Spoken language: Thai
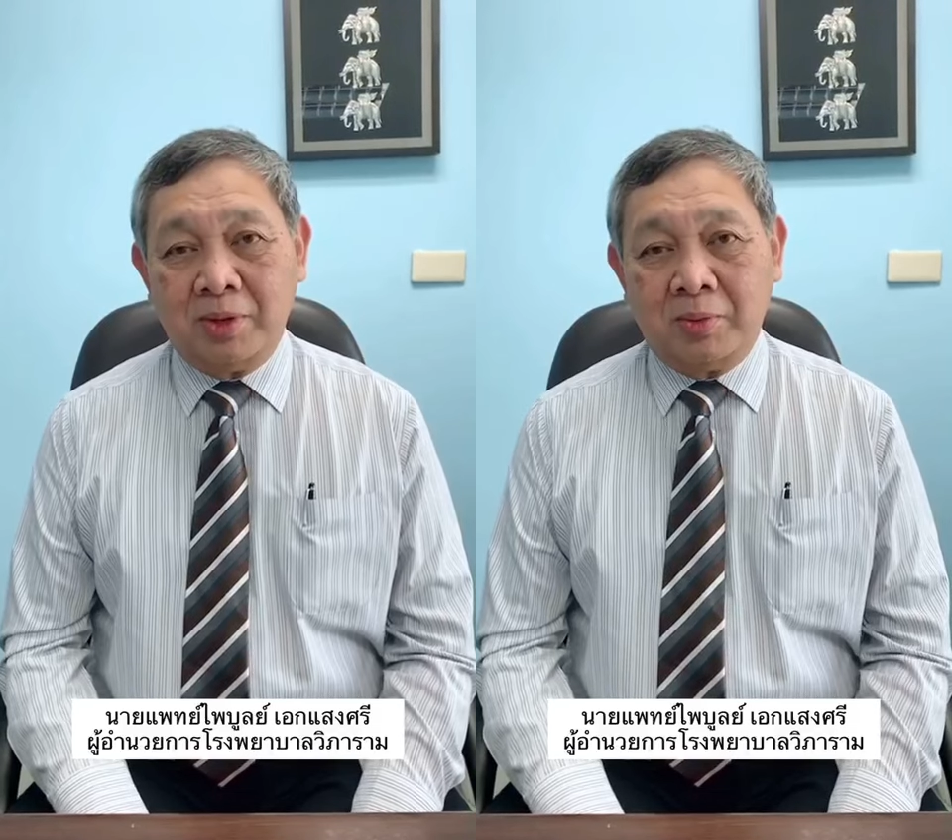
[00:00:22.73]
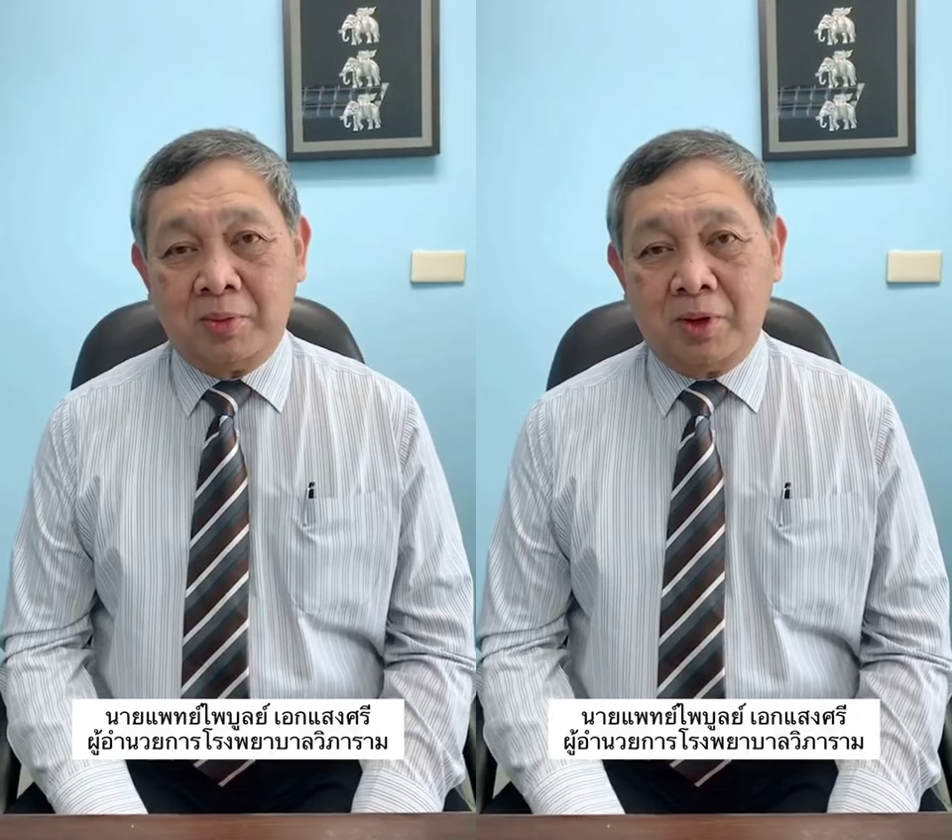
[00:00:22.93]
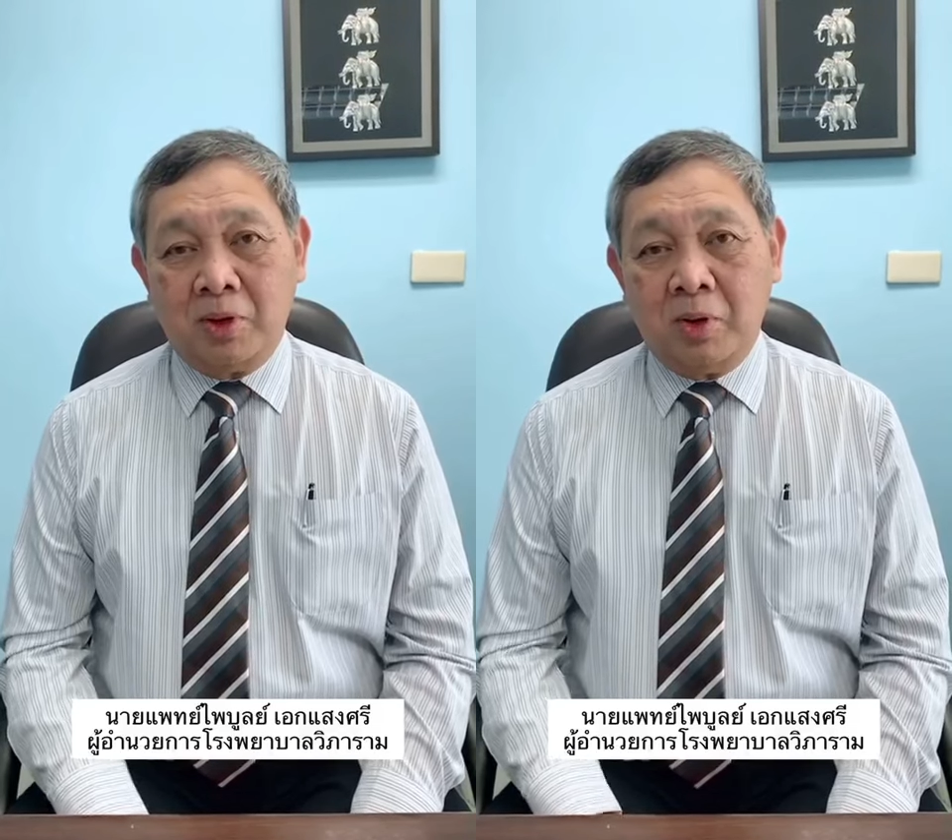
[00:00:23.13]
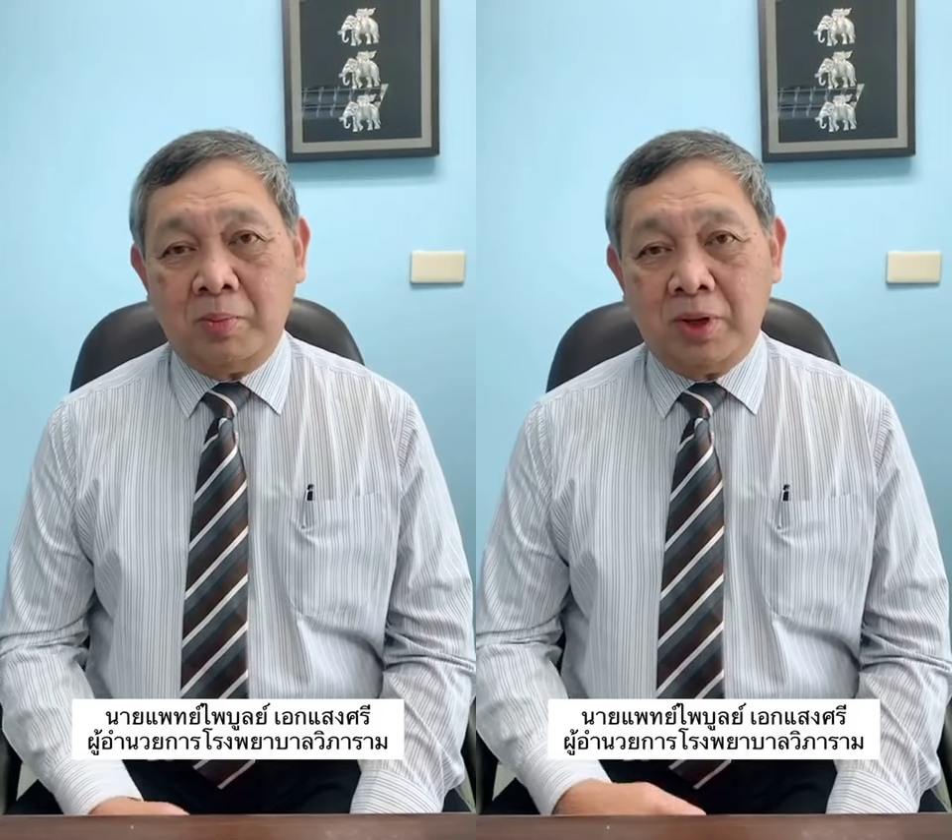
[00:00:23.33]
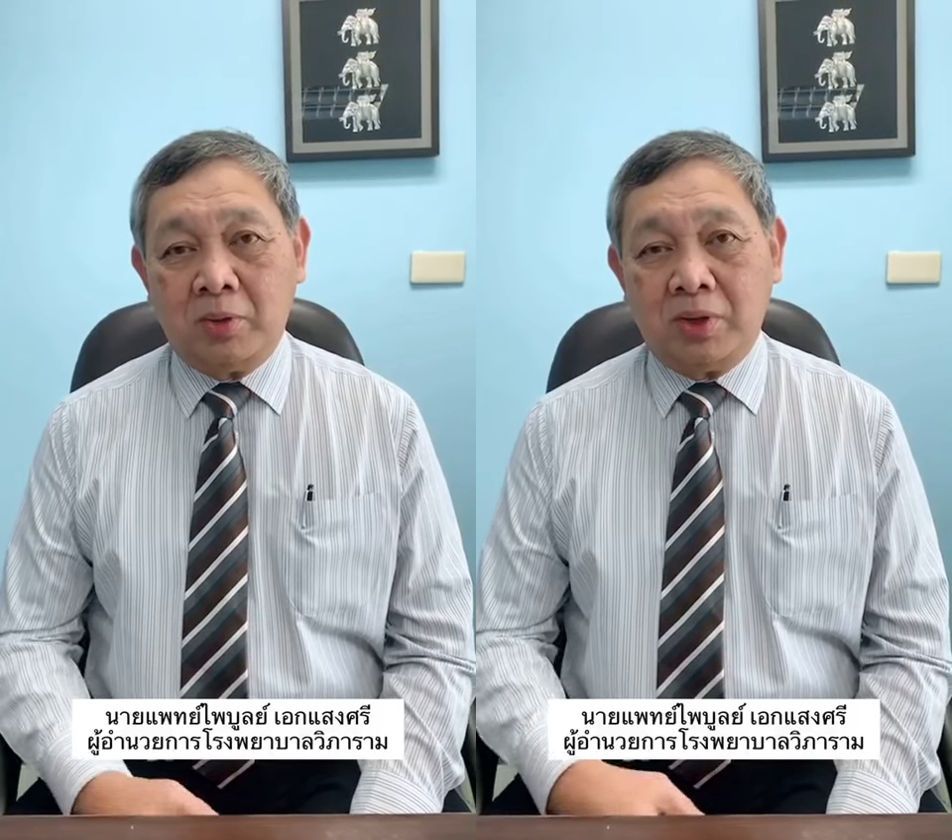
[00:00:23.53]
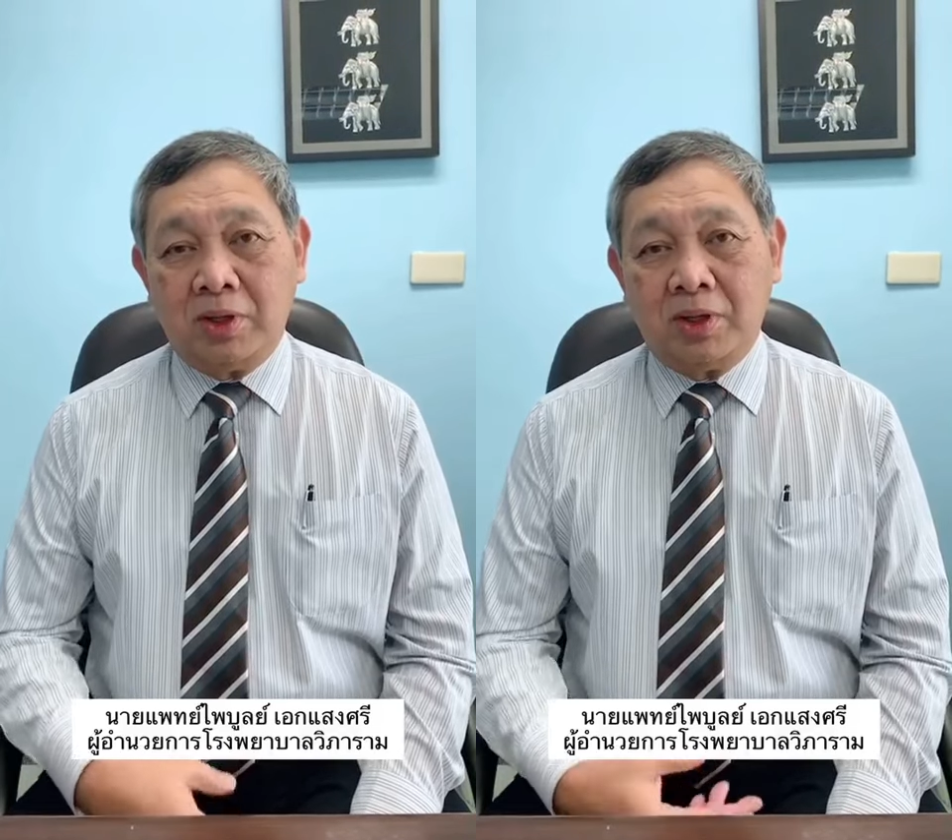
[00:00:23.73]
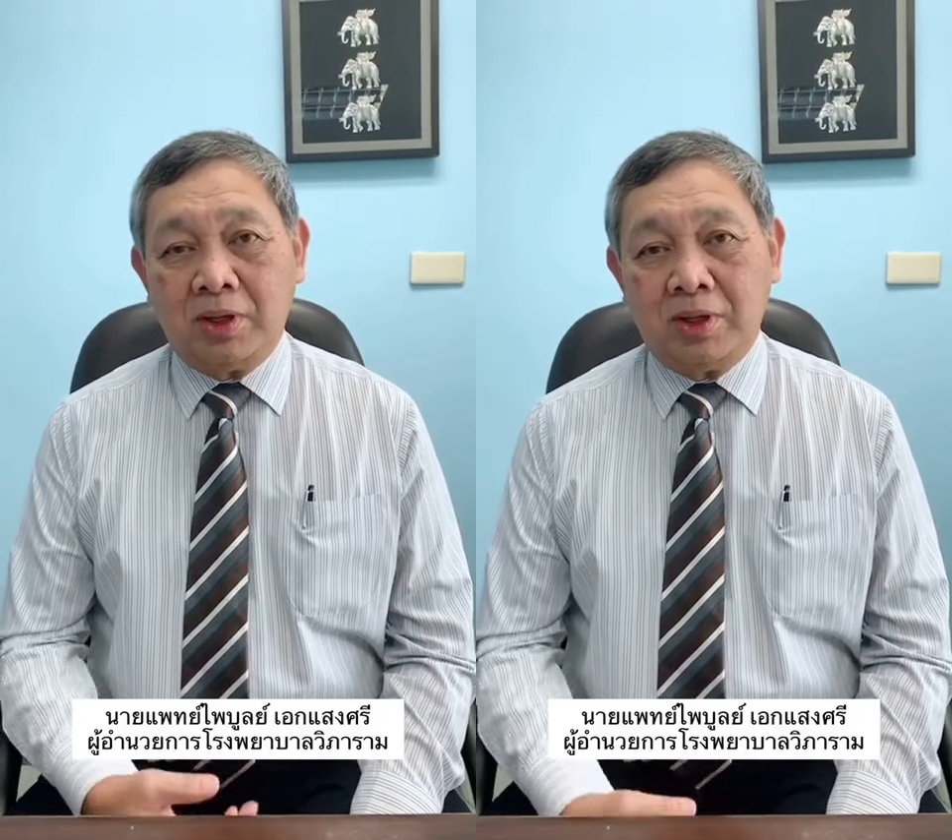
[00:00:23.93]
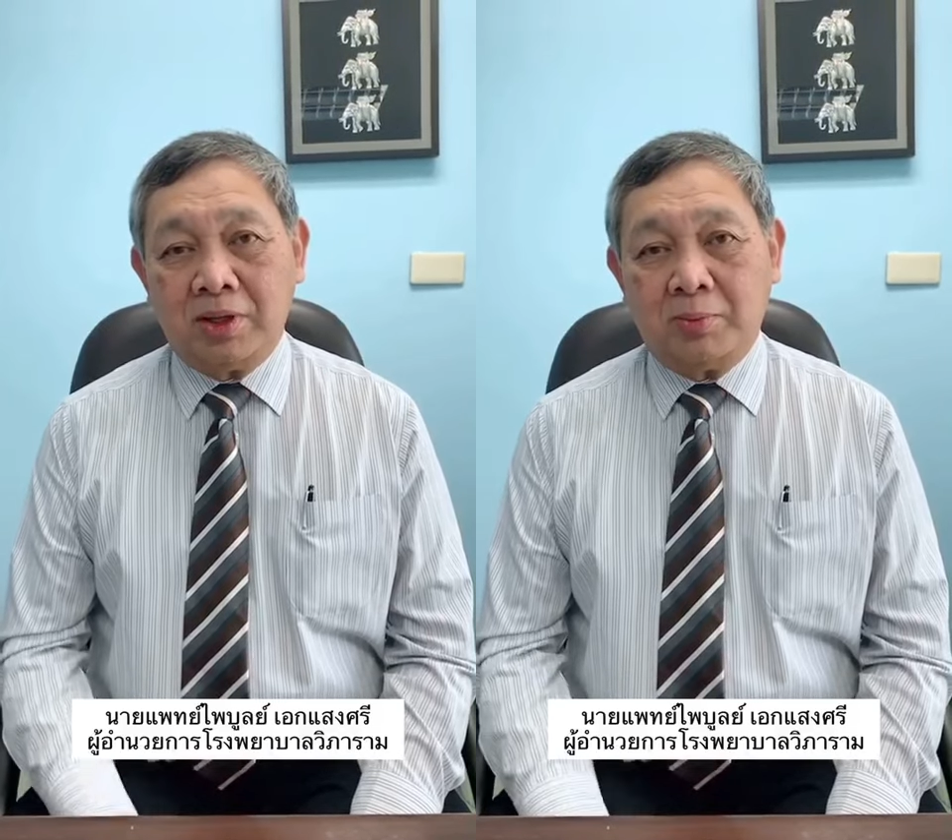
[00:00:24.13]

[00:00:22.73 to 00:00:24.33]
นักคอมไปตรวจเจอ